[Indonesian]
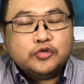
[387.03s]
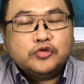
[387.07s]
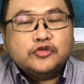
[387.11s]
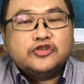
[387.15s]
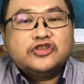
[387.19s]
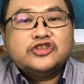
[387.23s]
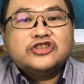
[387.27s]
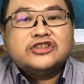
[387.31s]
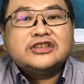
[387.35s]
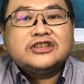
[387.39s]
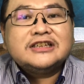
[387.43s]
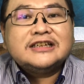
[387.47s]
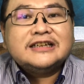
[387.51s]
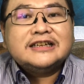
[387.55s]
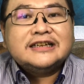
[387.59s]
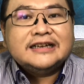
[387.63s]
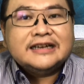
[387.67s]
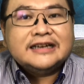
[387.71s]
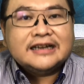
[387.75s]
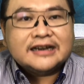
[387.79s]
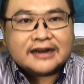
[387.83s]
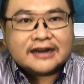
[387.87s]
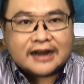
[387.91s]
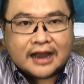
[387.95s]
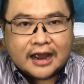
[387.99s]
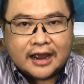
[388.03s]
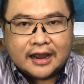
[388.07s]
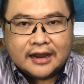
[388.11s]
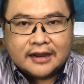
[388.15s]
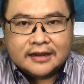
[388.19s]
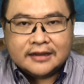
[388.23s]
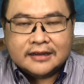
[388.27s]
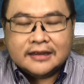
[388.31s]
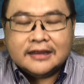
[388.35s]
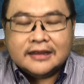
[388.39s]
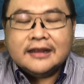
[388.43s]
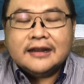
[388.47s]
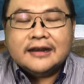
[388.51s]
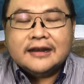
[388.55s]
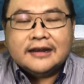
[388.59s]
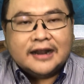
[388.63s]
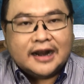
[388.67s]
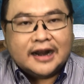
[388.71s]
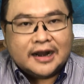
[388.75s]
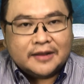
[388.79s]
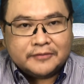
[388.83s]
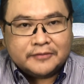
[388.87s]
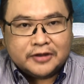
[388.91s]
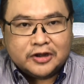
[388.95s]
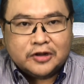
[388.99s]
segera
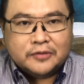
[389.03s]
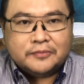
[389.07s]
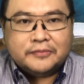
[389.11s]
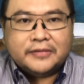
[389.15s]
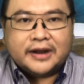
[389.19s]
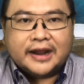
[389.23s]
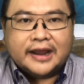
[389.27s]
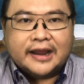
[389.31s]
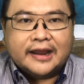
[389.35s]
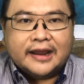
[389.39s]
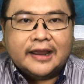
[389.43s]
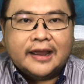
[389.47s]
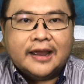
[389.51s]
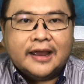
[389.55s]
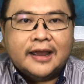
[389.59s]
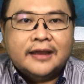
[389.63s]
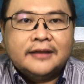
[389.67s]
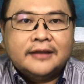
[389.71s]
dalam hidup mereka.